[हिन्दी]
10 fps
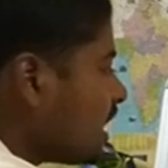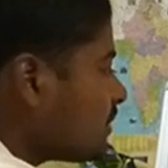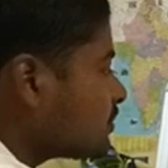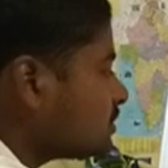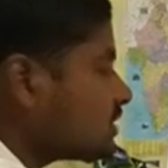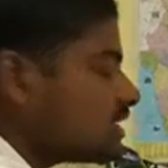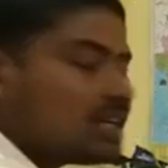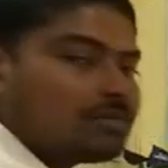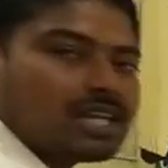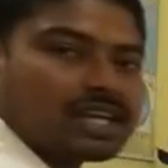आपको
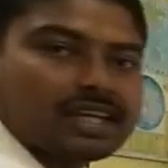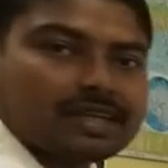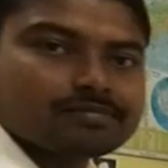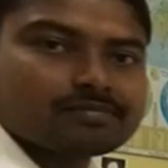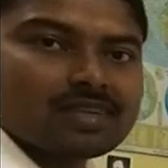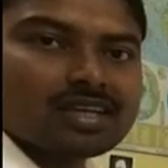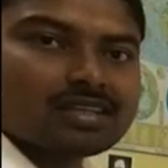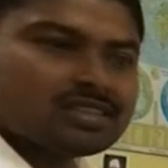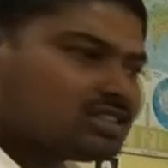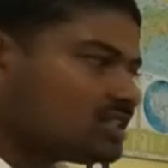सीधे मिलेंगे
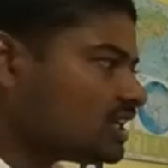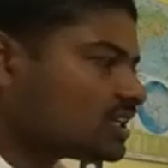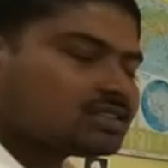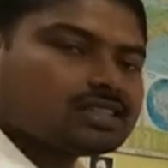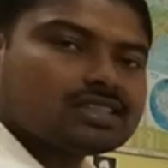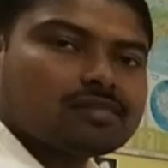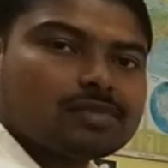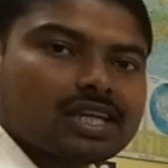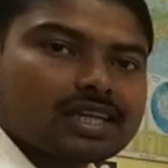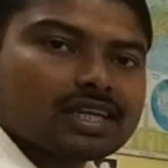सीधे के सीधे
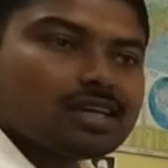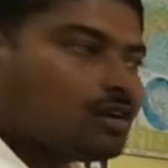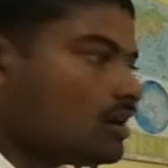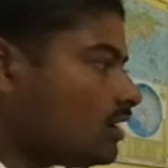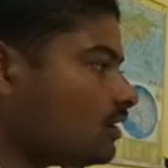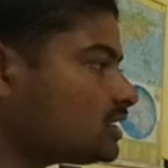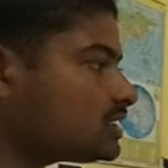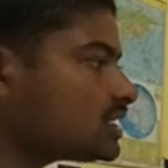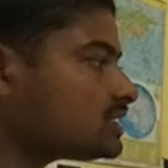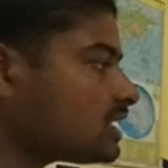मिलेंगे और
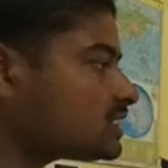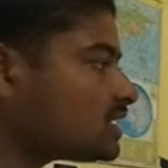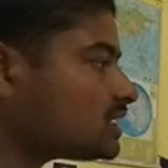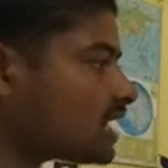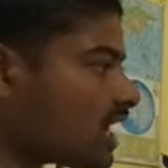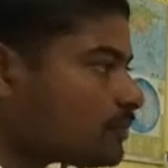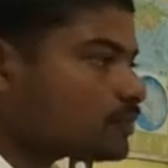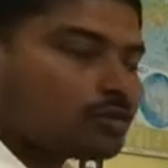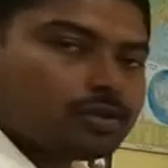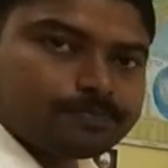इसके साथ साथ
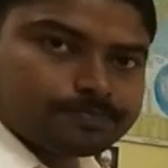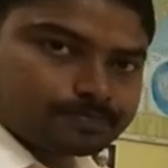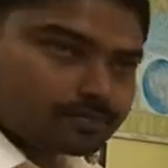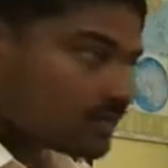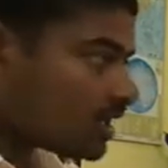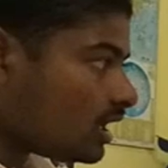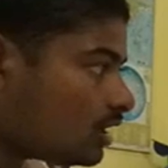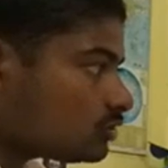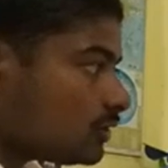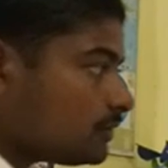आपको
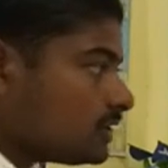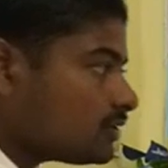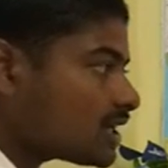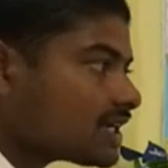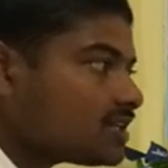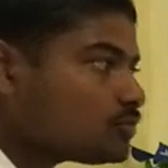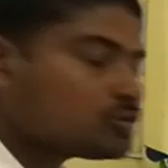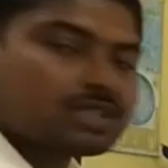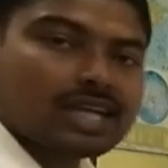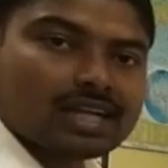अनुभव भी होगा कि
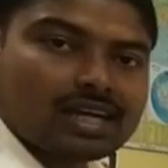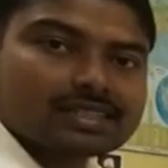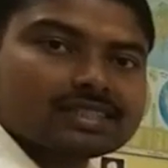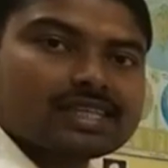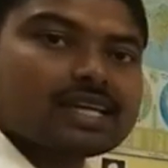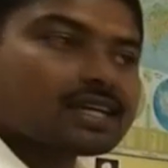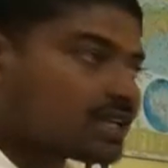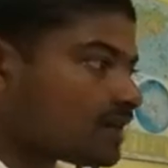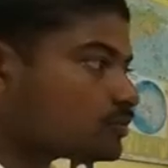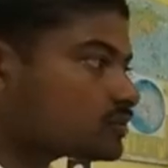पूछता कहाँ से है
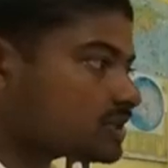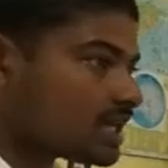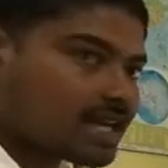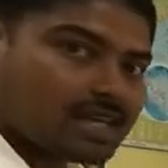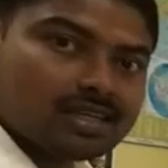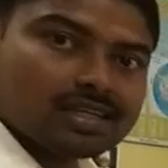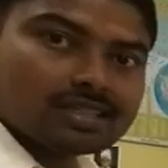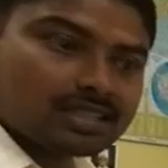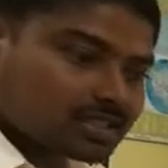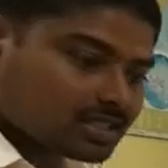क्या पूछता है
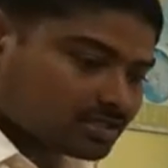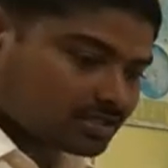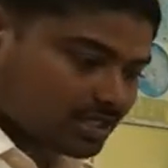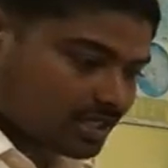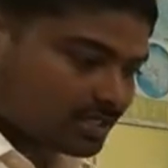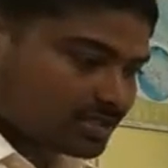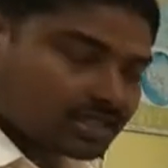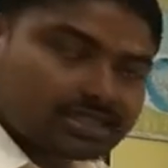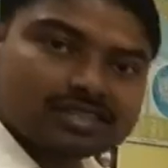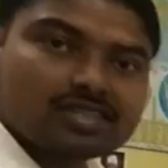किन किन
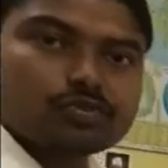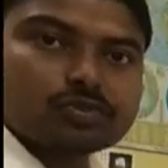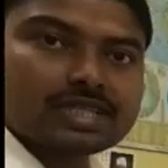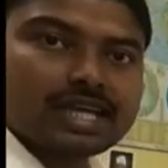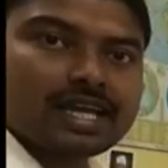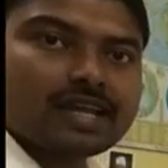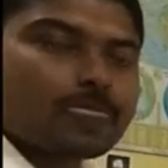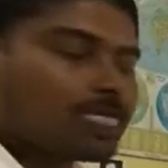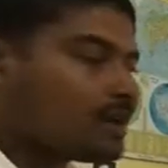सेक्टर से पूछता है